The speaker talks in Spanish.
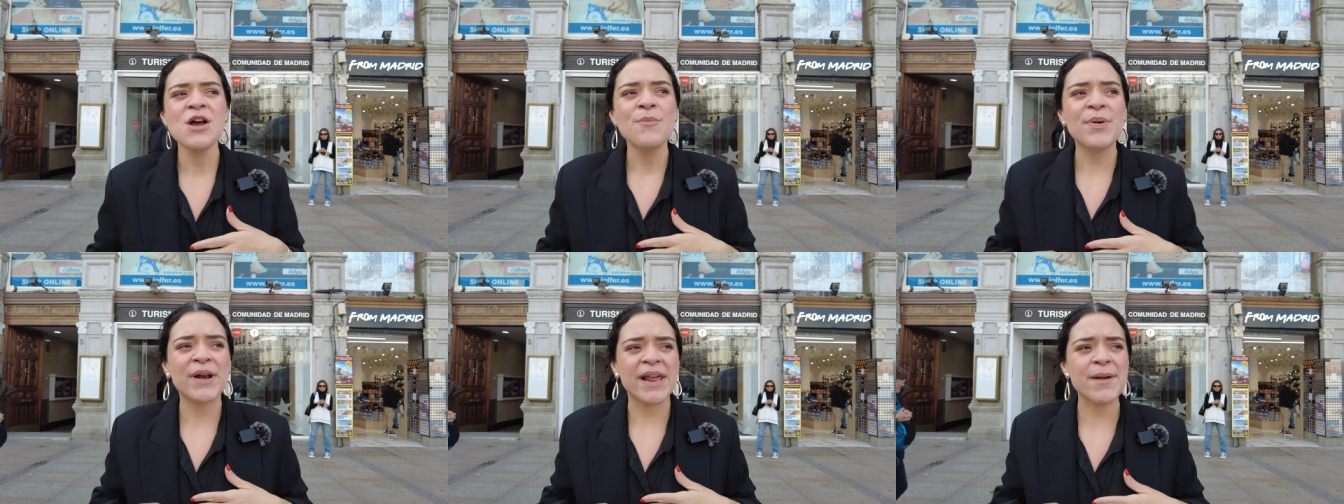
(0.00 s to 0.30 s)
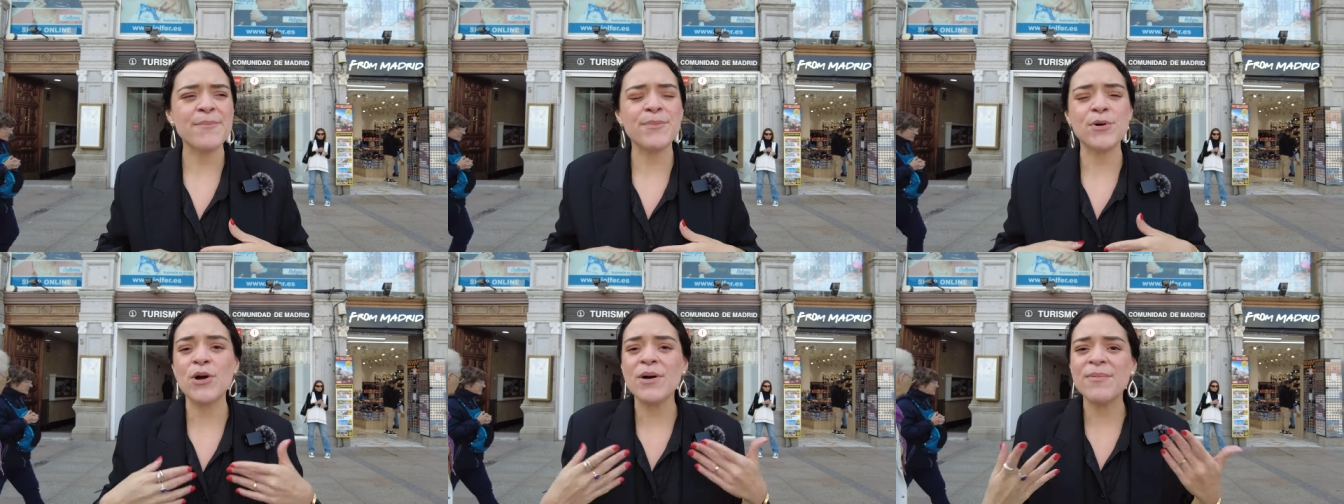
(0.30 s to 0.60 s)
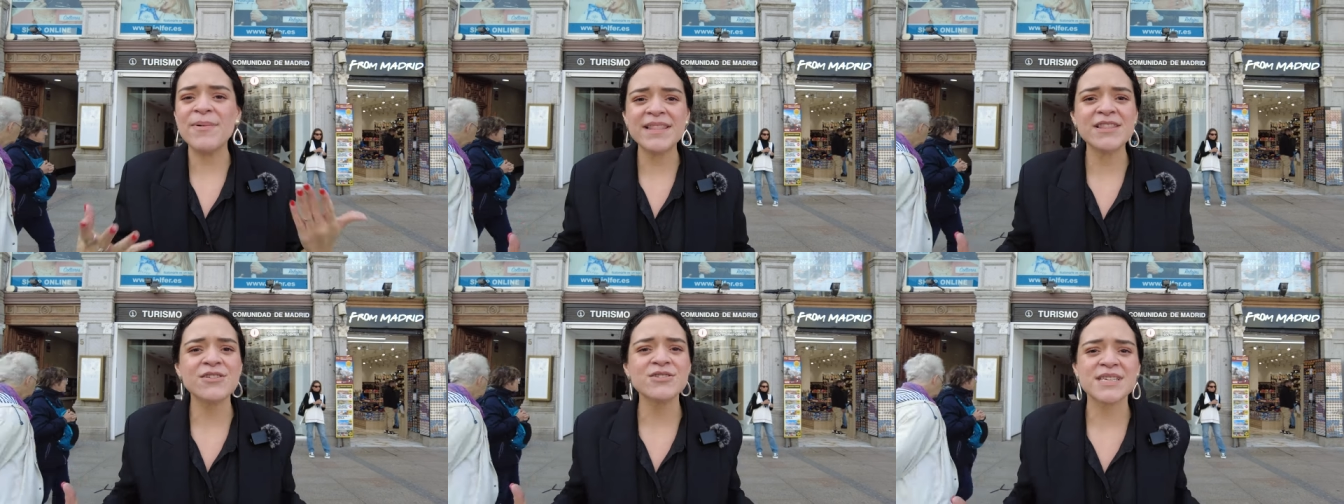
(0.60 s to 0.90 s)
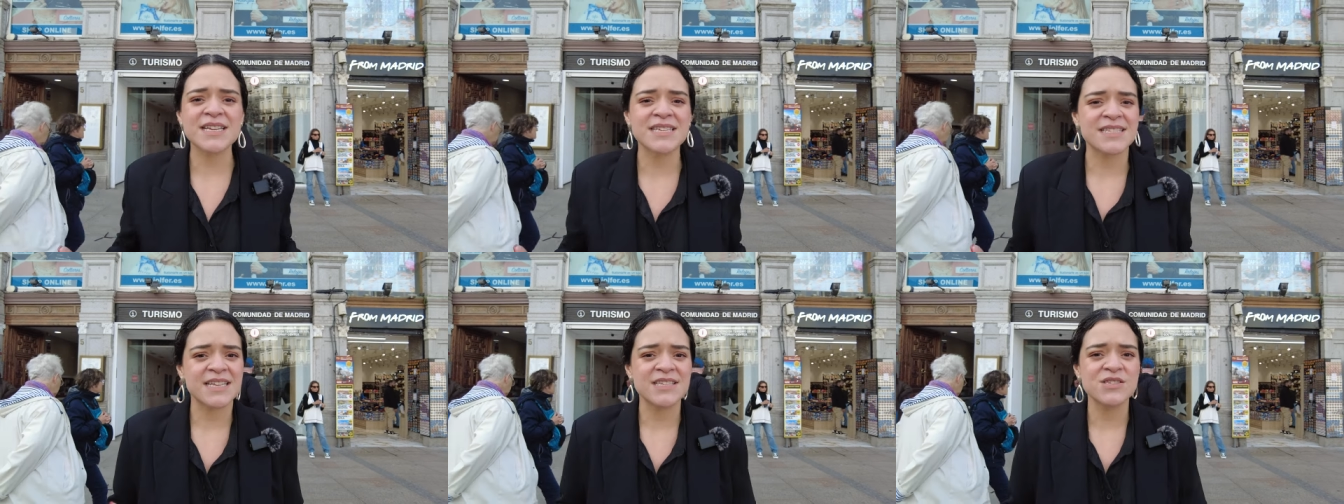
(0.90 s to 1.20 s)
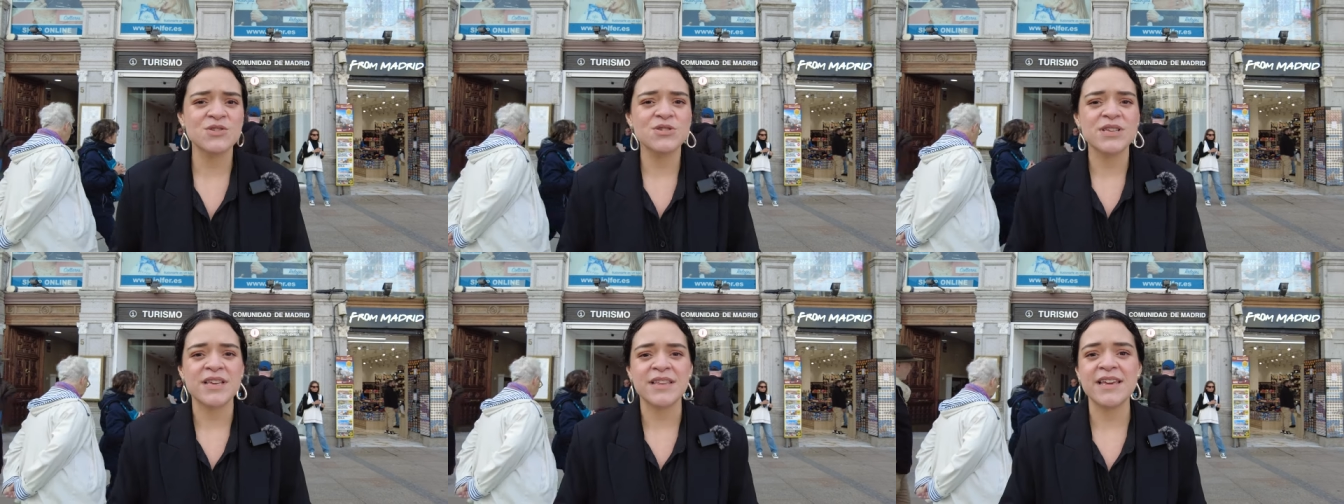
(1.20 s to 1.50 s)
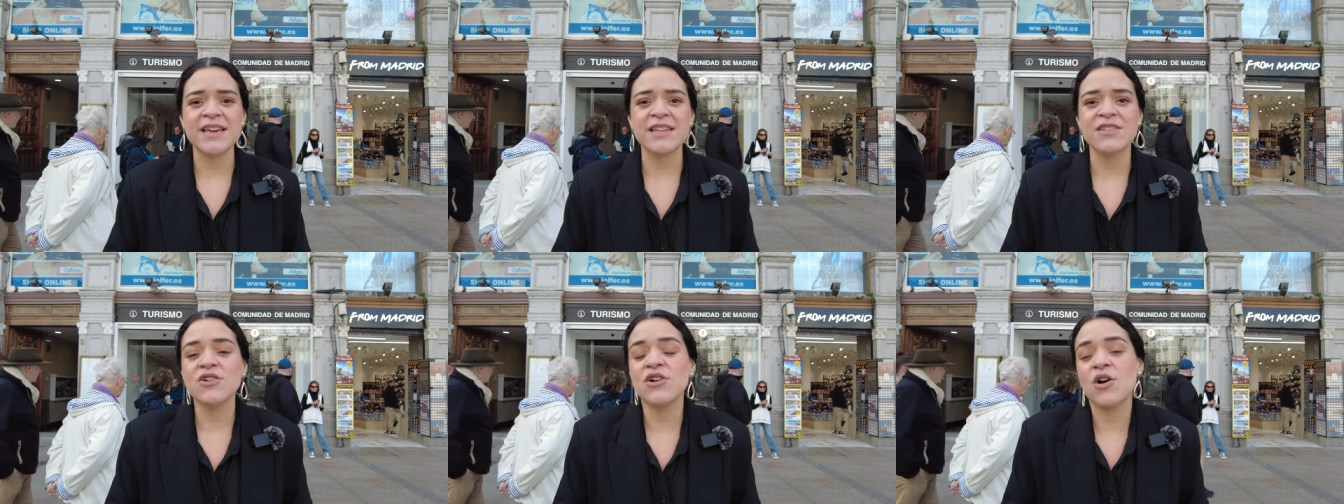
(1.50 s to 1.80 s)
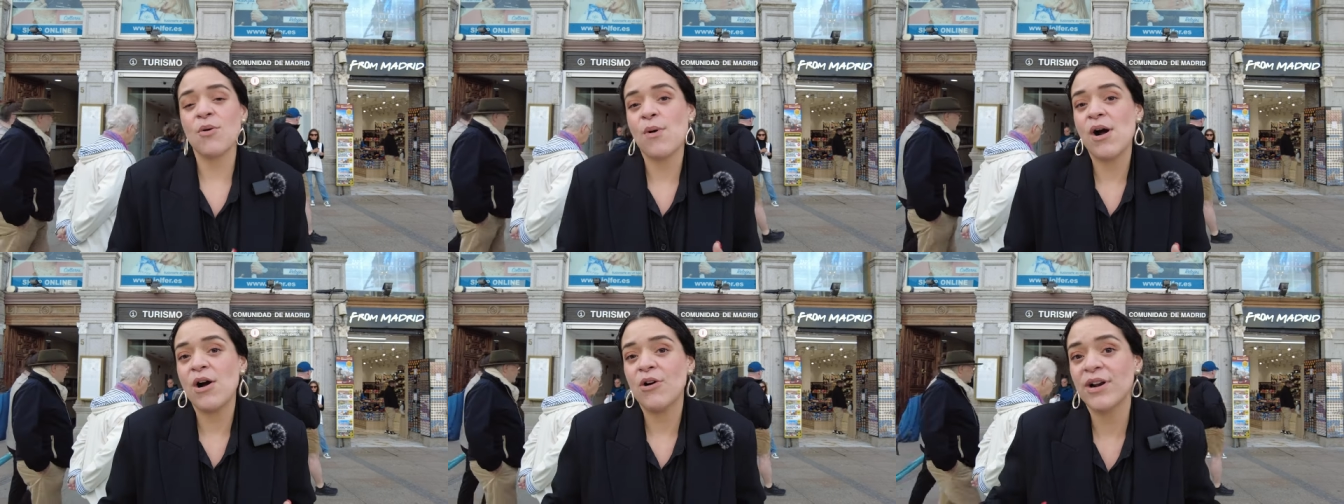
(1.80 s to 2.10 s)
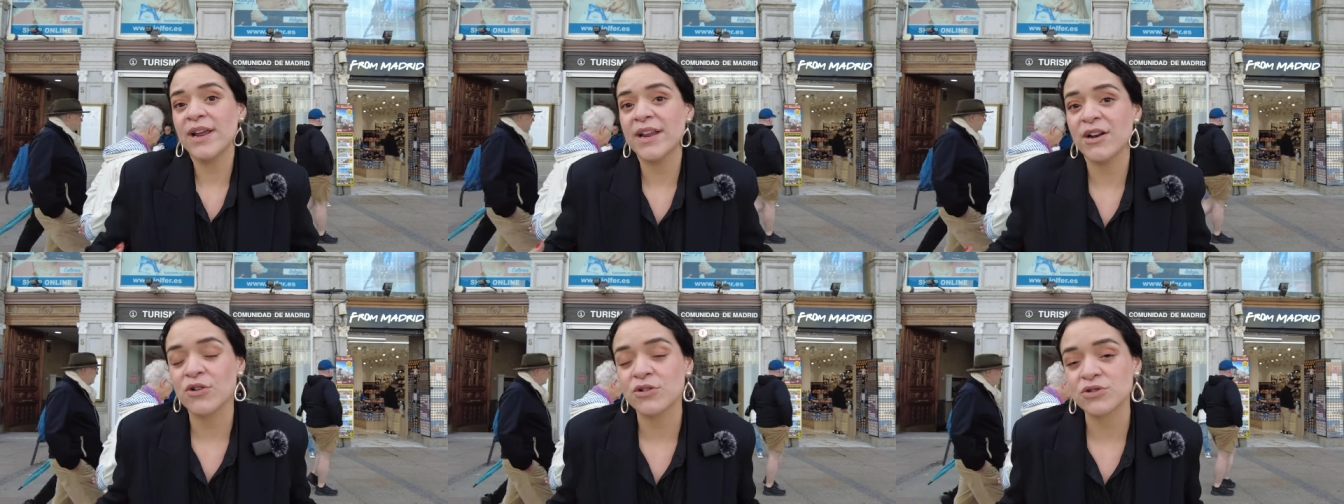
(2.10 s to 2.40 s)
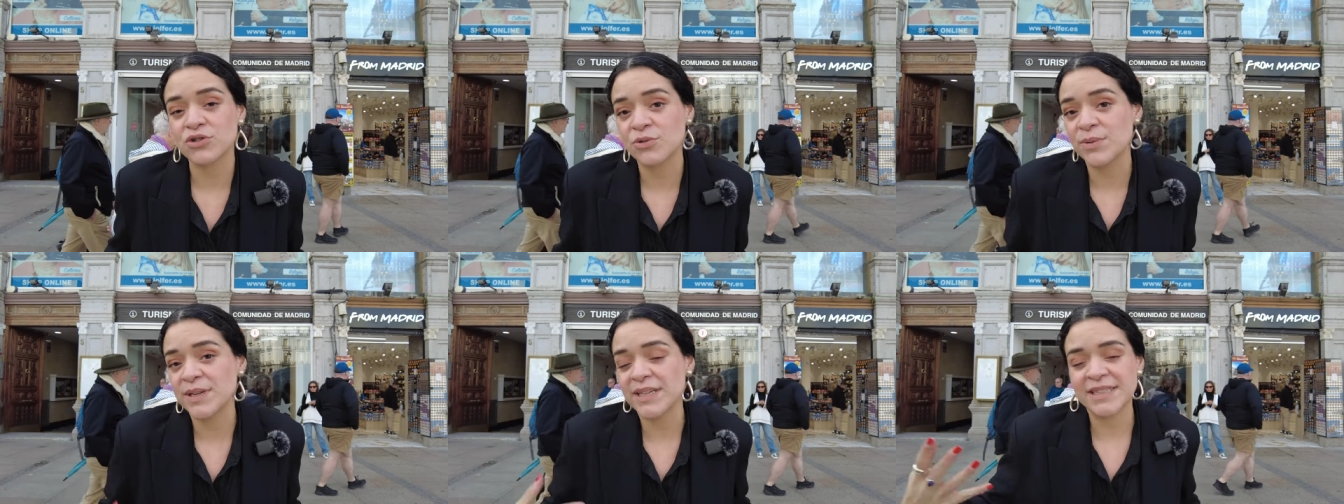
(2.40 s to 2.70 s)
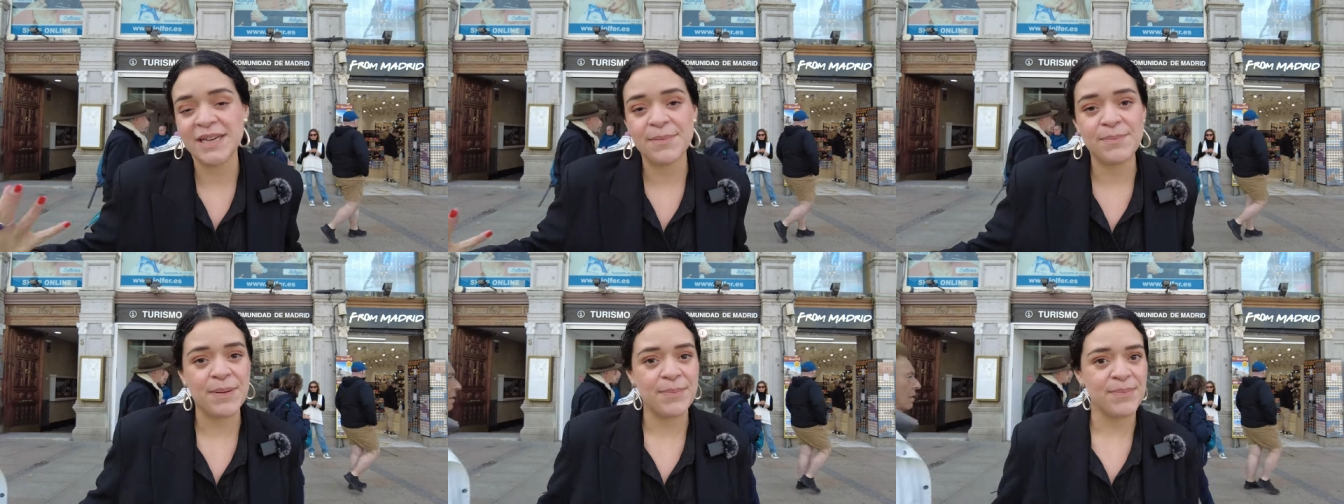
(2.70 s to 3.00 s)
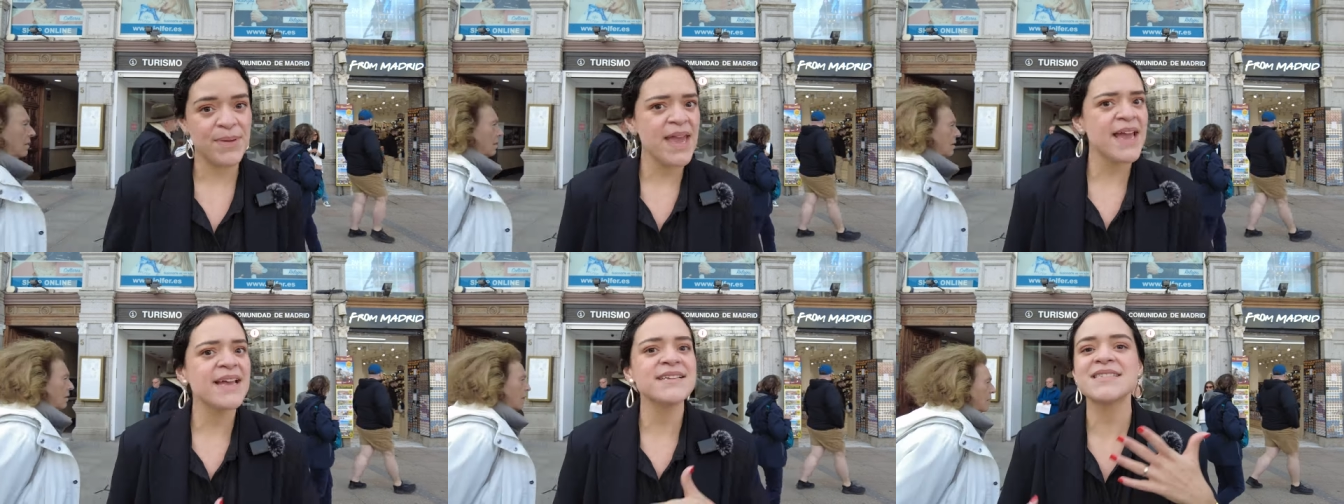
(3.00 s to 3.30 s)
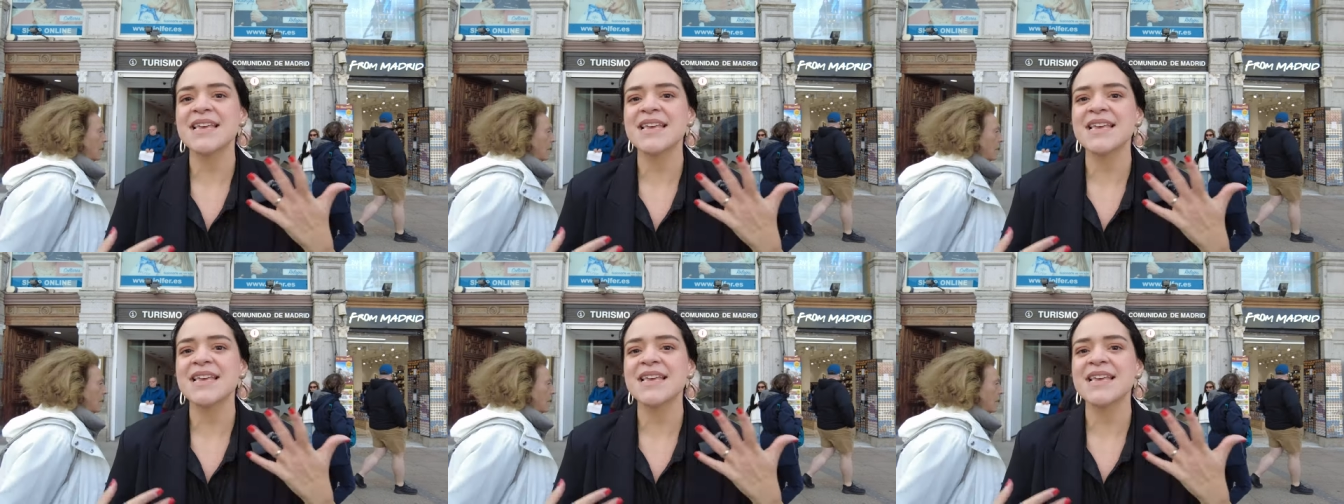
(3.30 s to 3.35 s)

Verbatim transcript: por ejemplo, eventos que están sucediendo como ahora en octubre tapapiés,